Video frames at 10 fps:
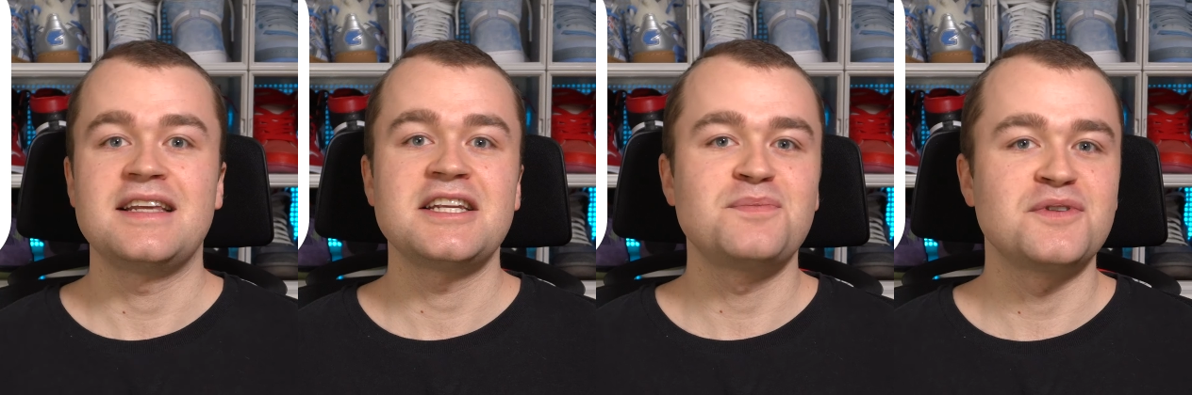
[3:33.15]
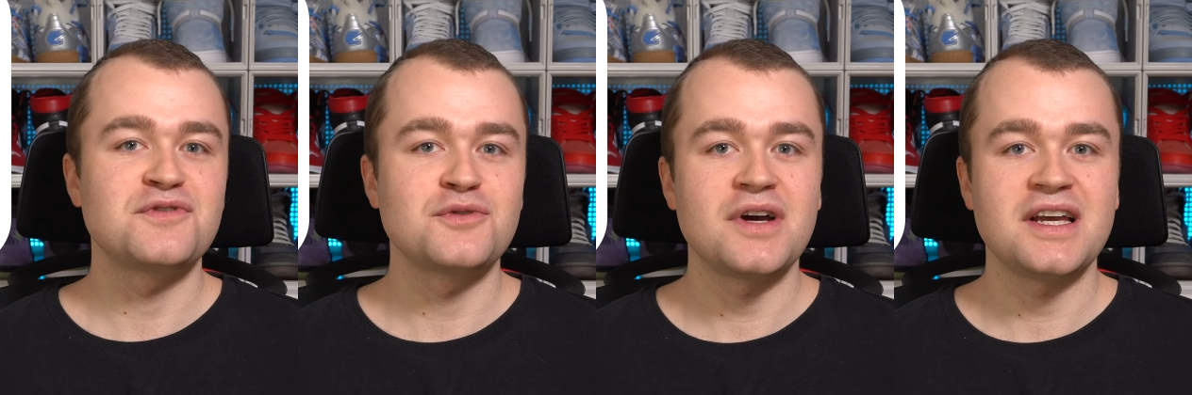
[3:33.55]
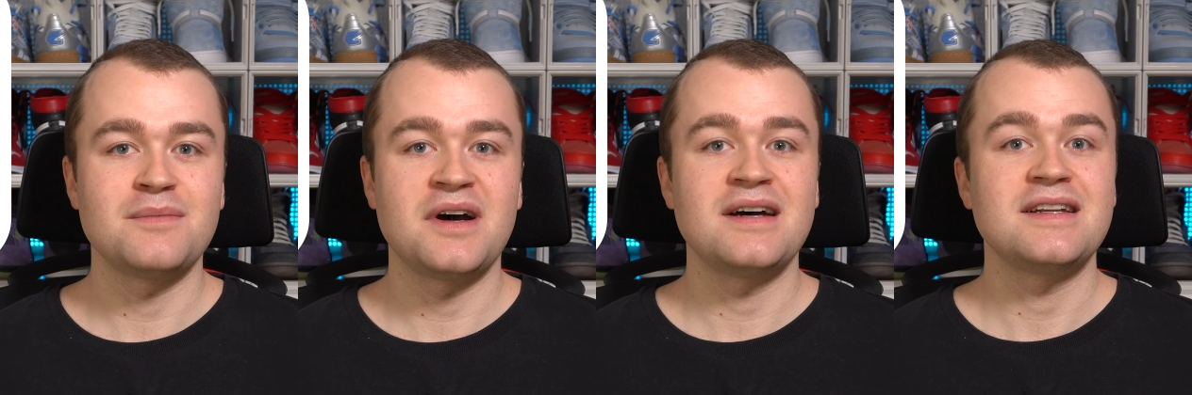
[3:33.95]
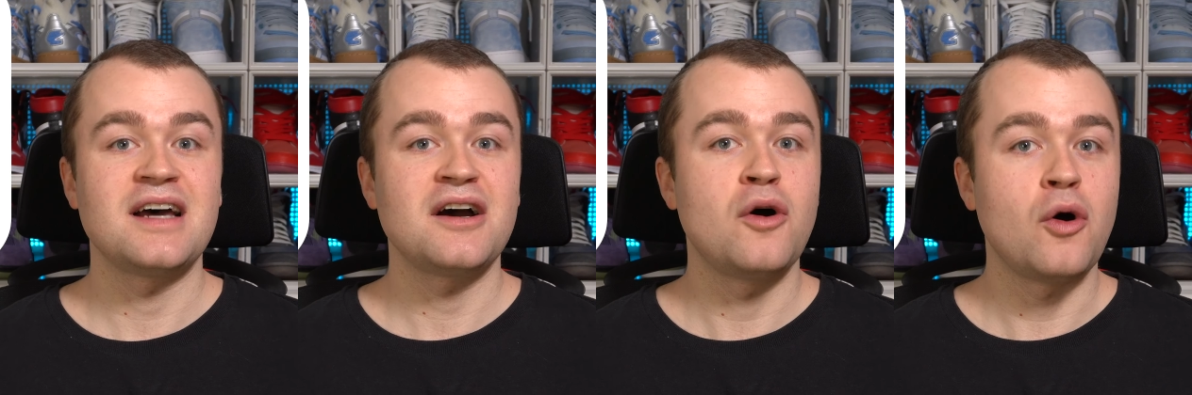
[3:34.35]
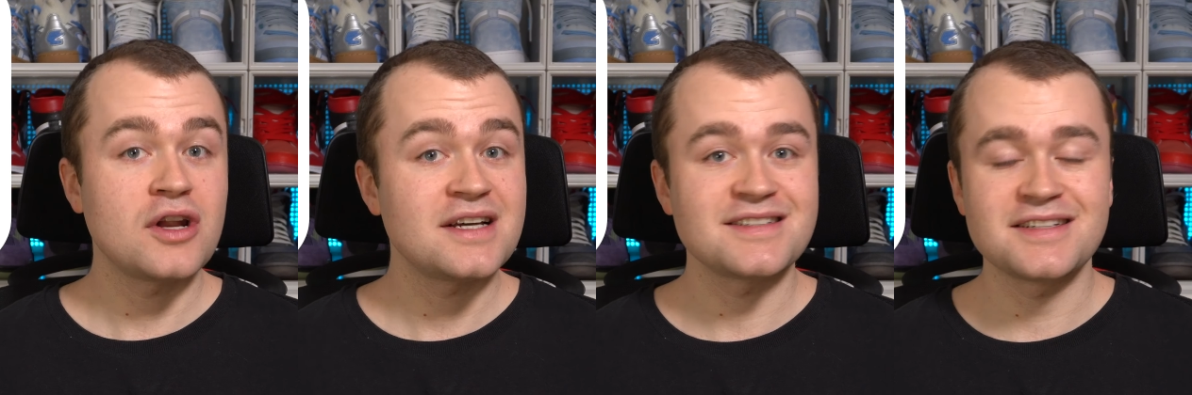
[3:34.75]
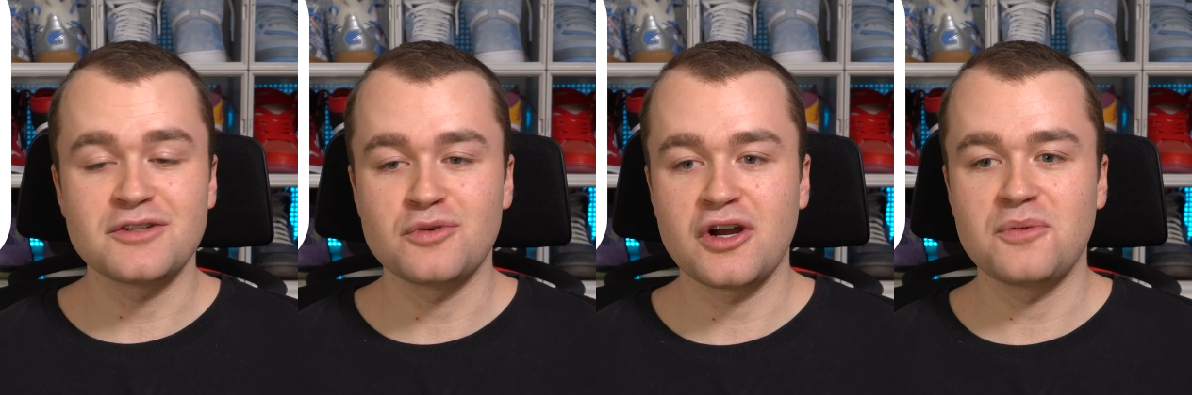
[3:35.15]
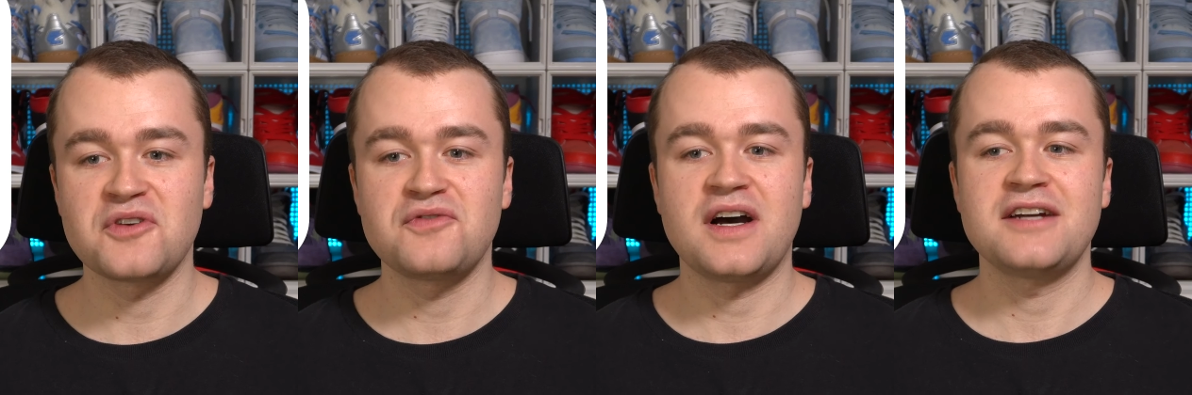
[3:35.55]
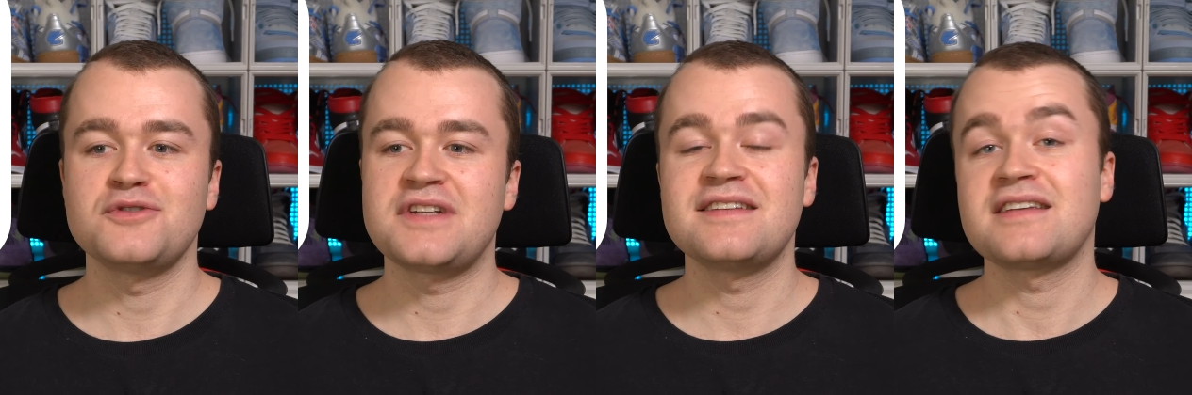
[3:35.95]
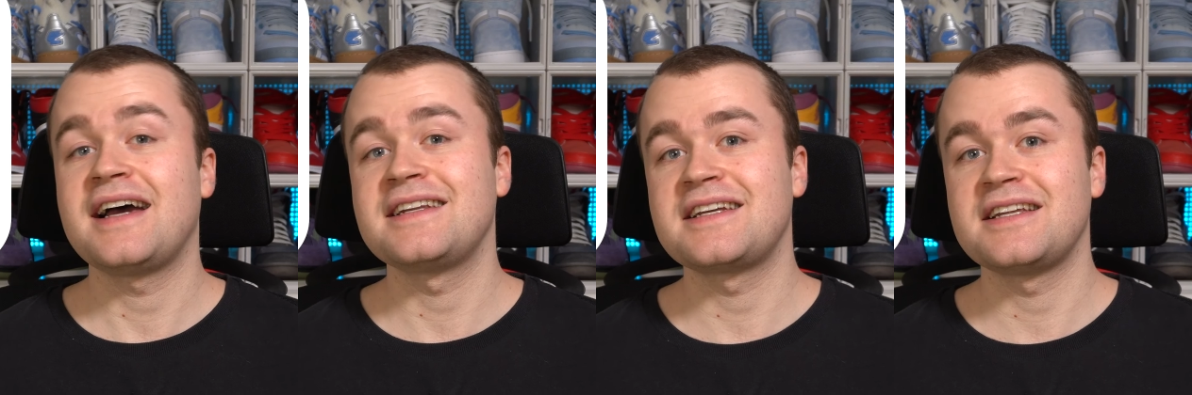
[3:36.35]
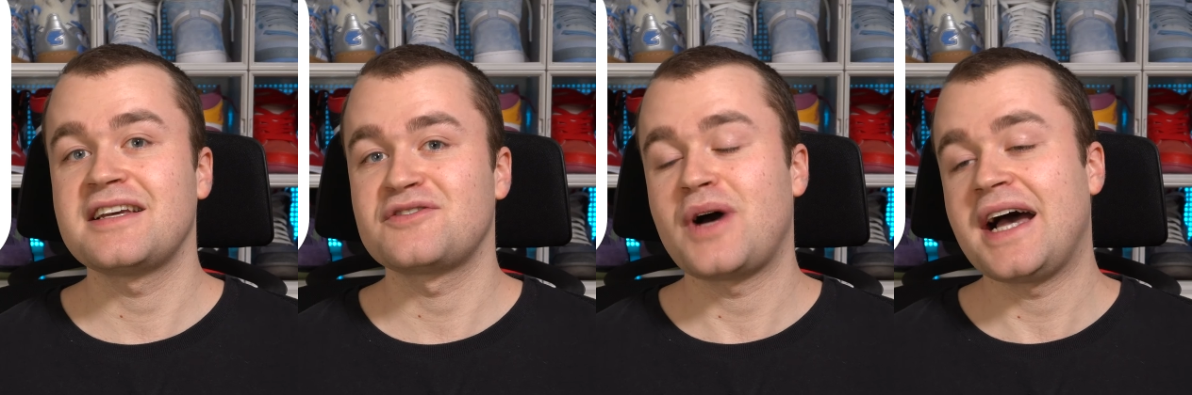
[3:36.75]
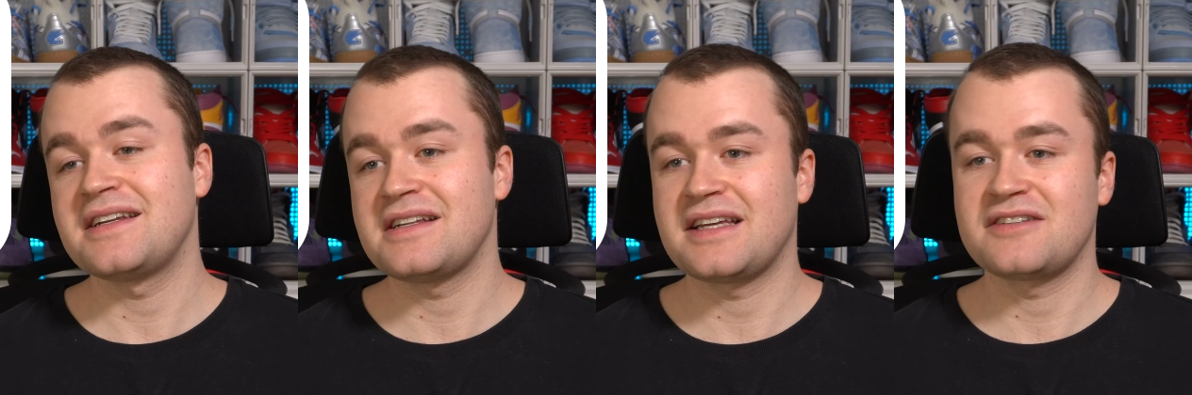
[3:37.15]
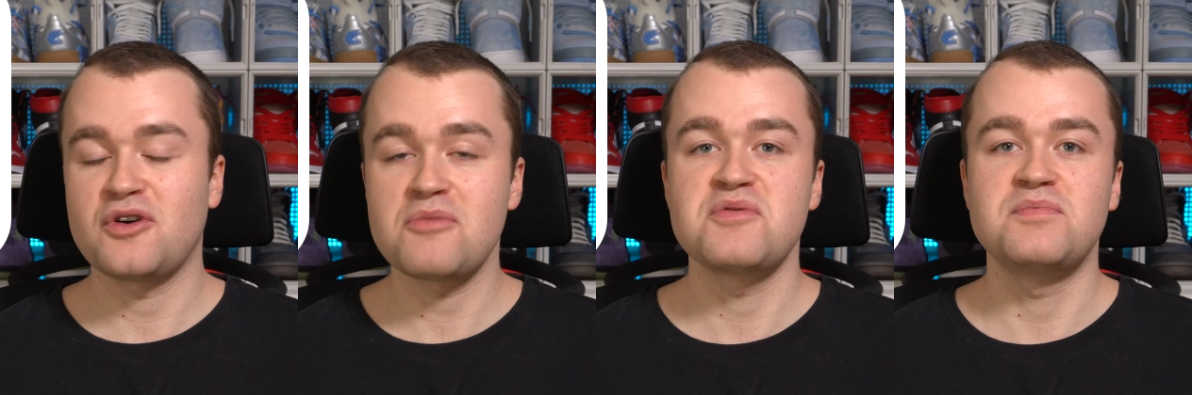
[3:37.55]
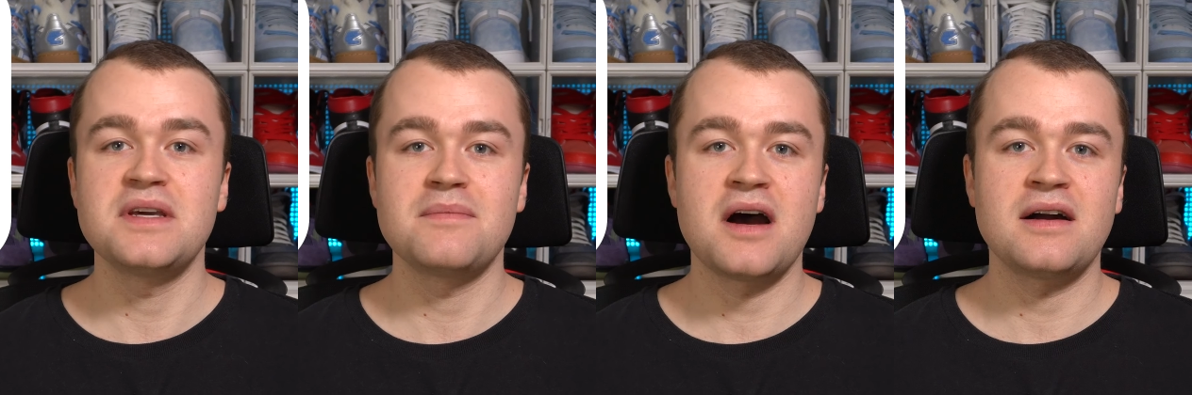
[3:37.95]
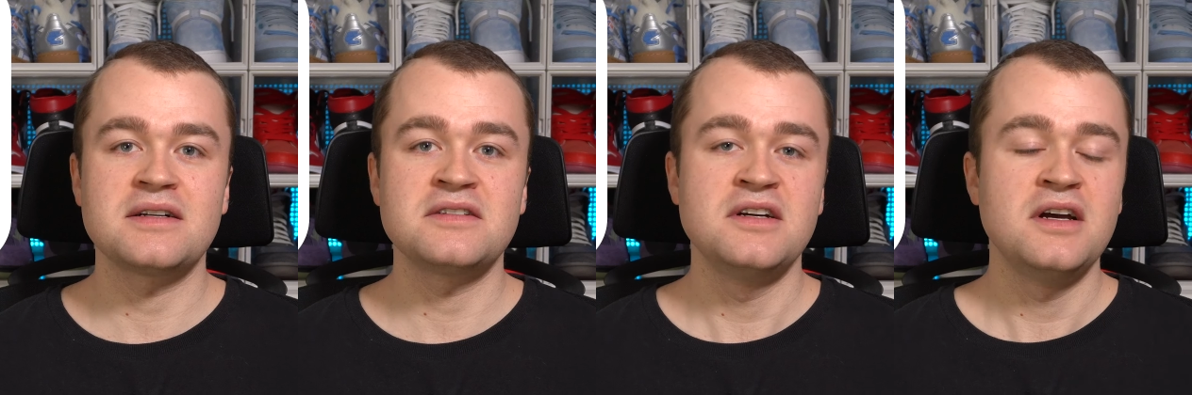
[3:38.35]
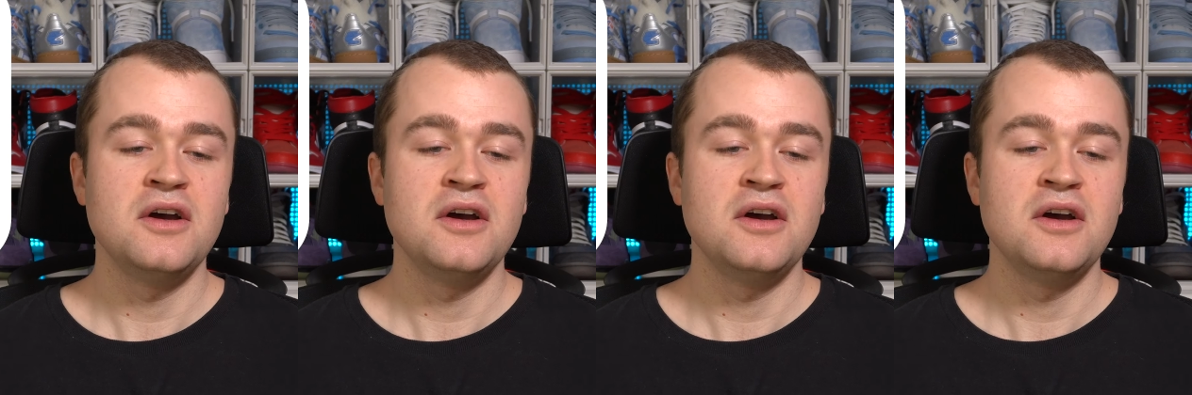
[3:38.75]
Denn ich bin früher immer nach Holland in den Urlaub gefahren und da ist Heineken ja so eine der Top-Biermarken.